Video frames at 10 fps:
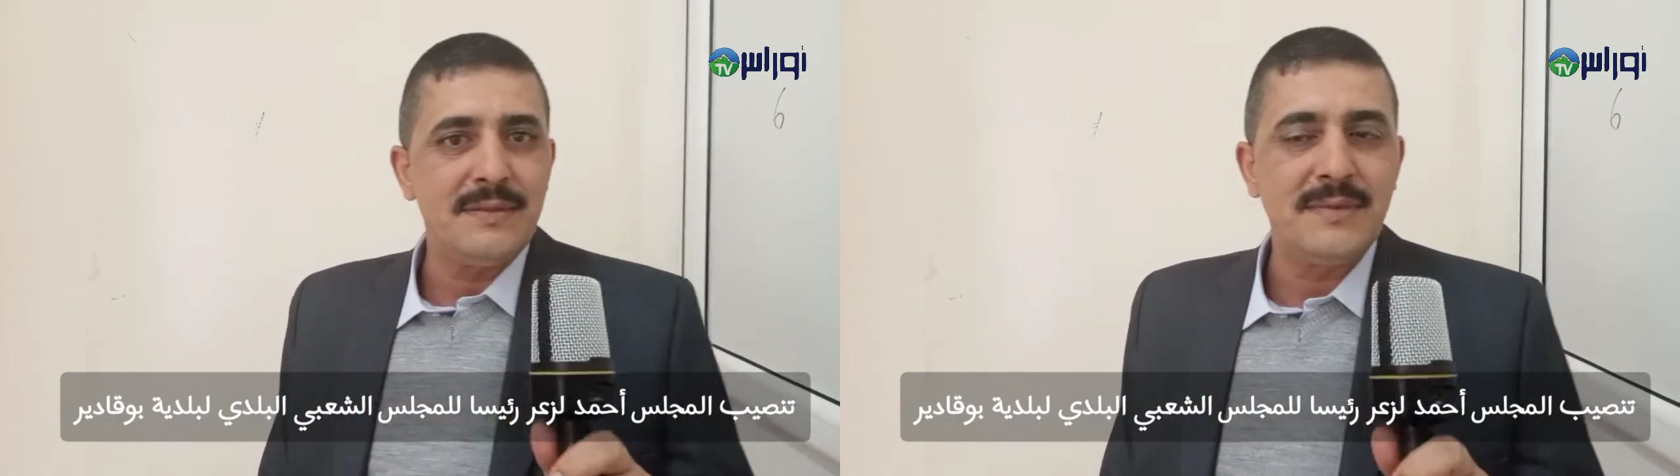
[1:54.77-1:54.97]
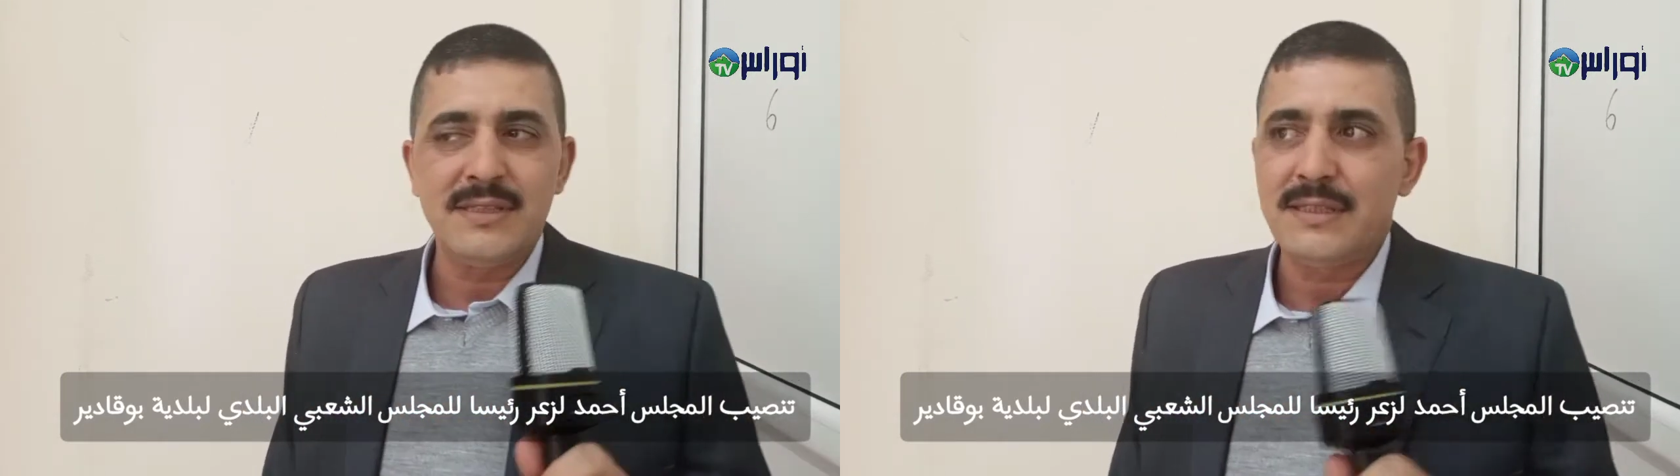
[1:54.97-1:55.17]

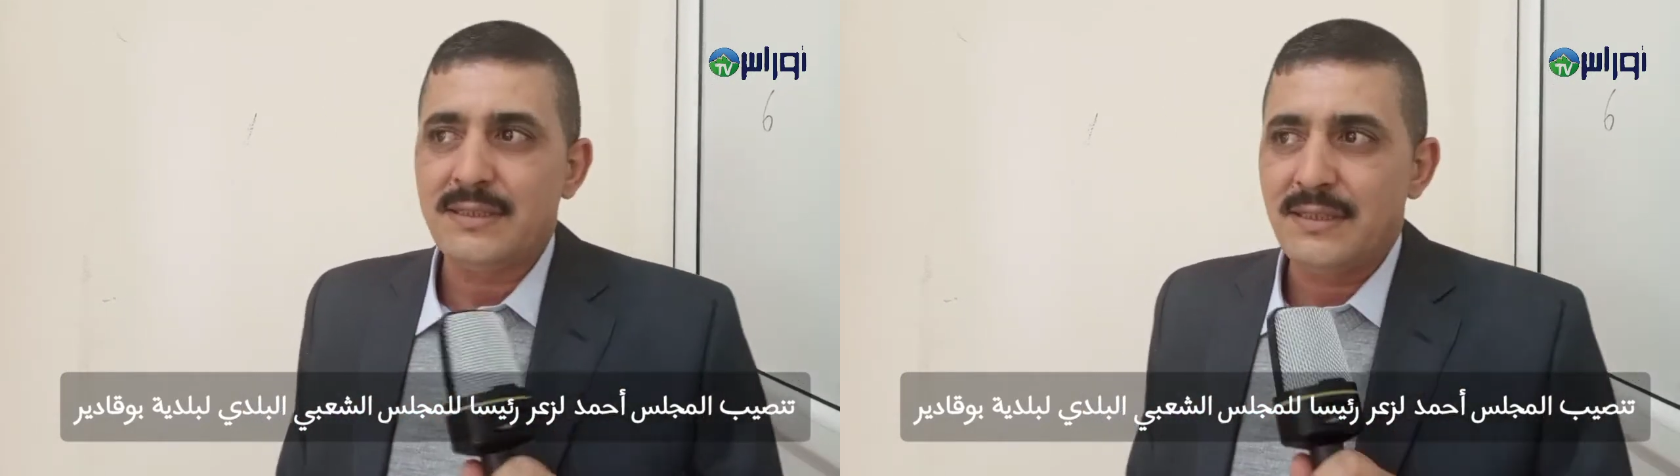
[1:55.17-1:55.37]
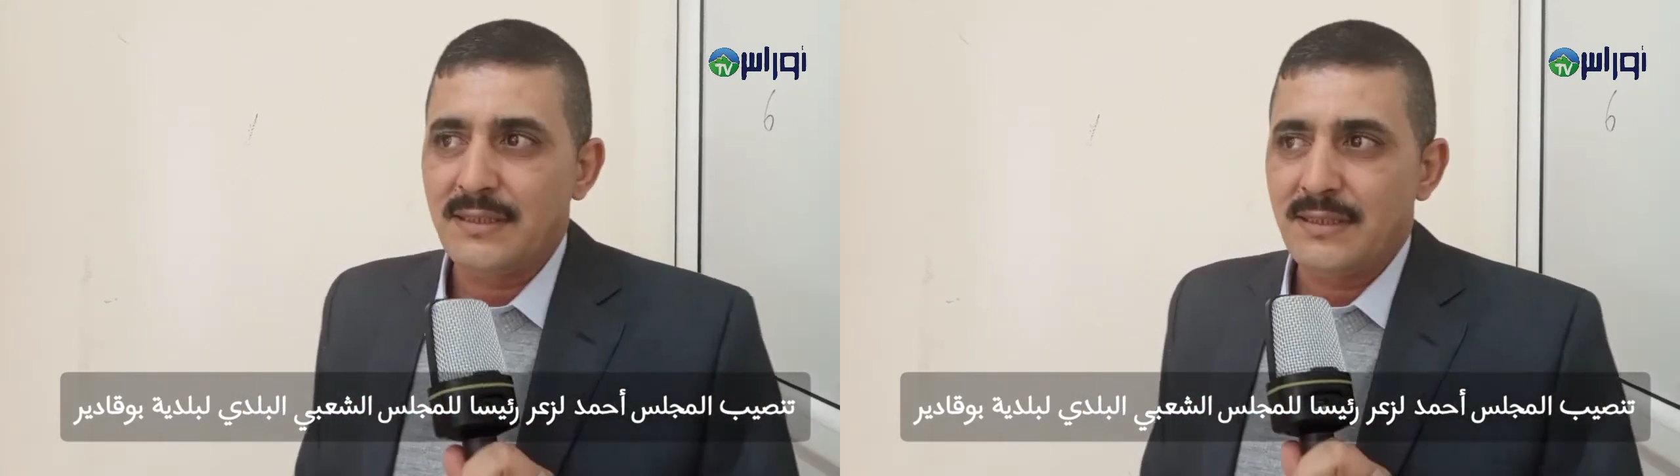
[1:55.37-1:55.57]

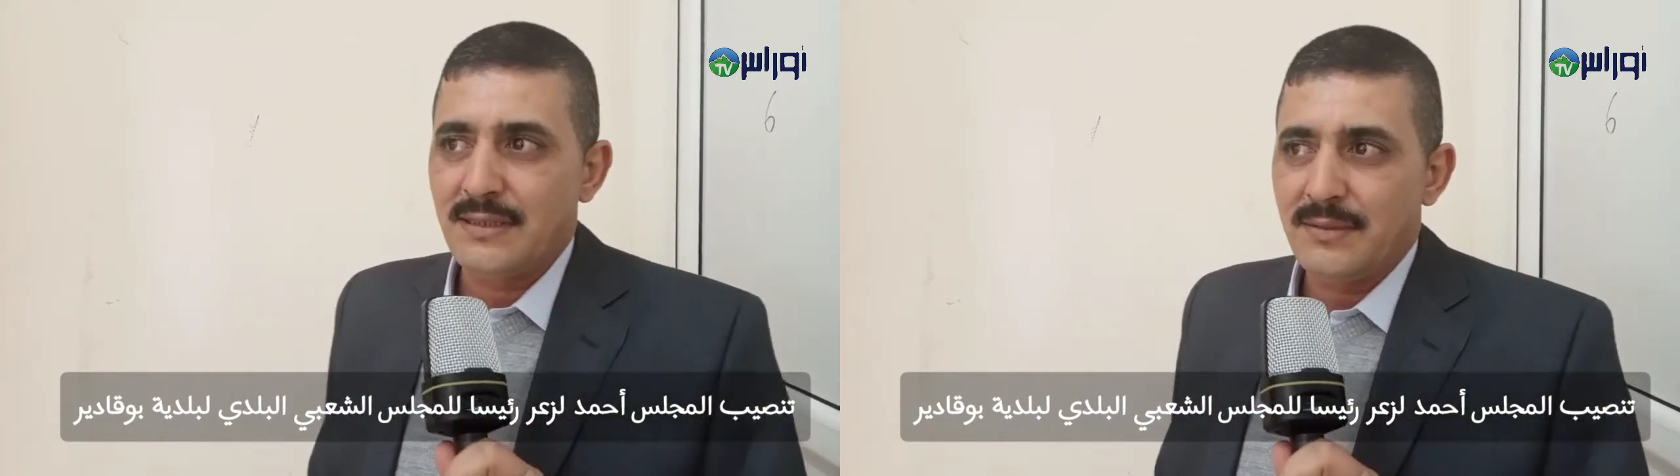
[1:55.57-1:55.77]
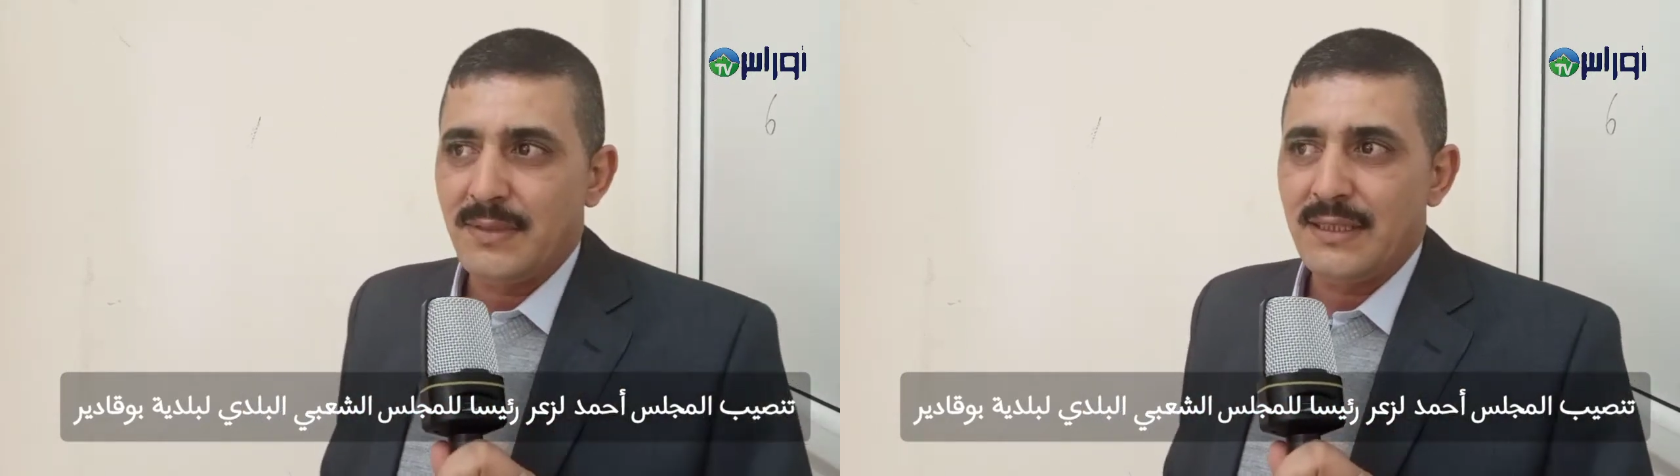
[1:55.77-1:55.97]
المجلس
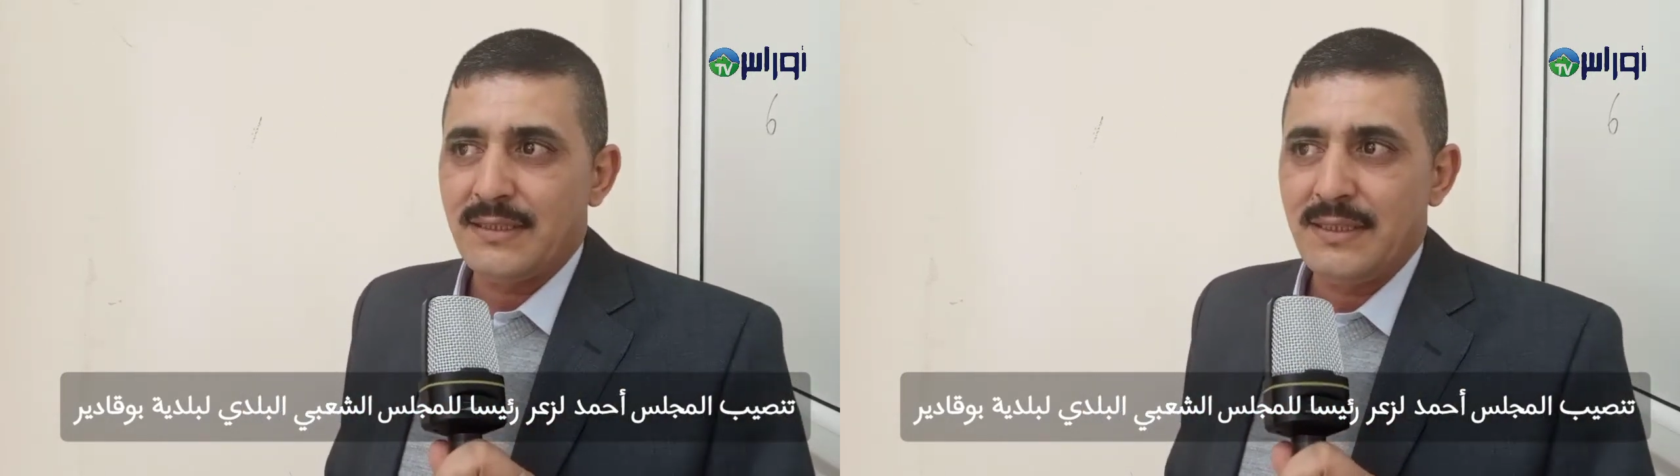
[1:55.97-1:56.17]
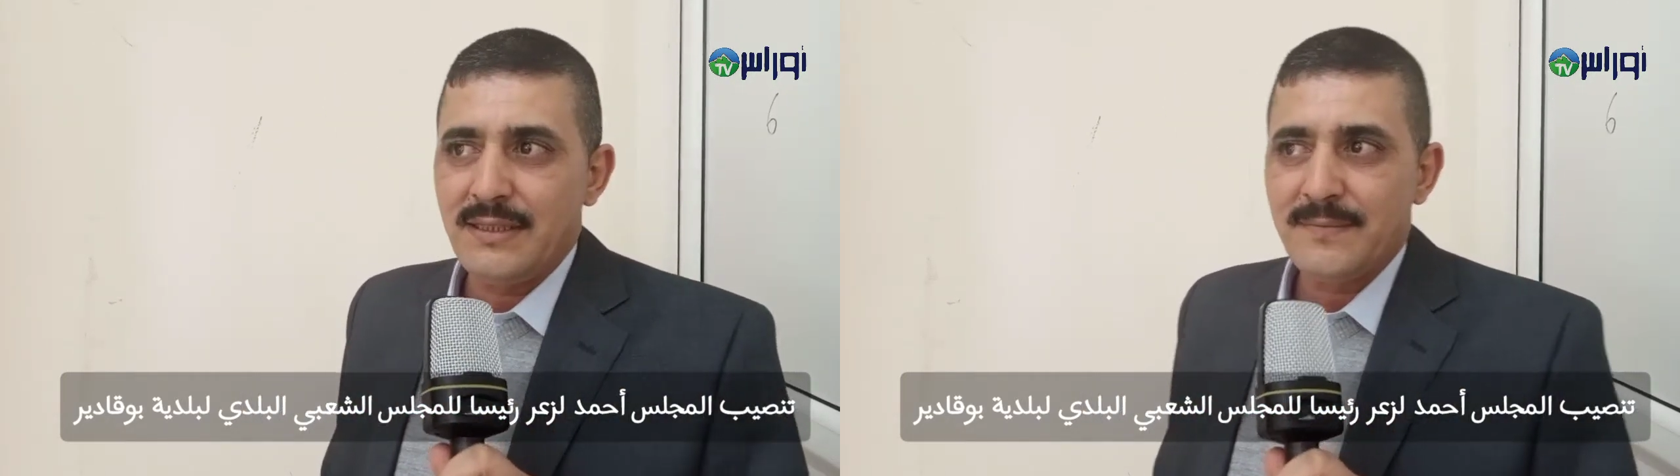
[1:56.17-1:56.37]

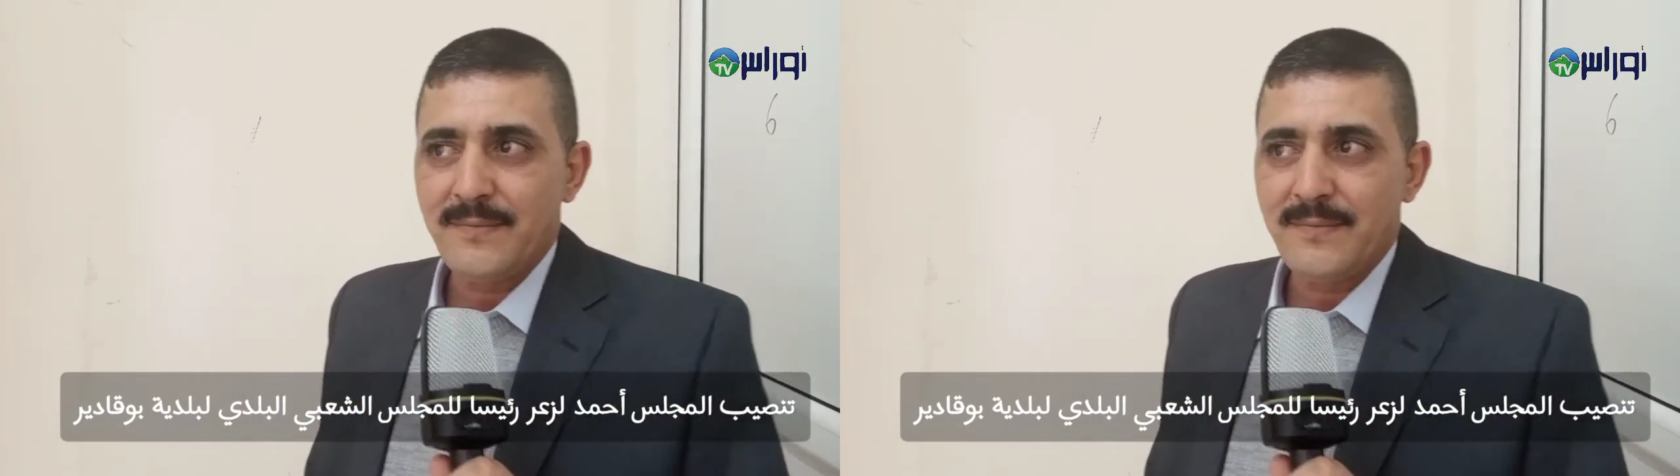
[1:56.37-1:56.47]
البلدي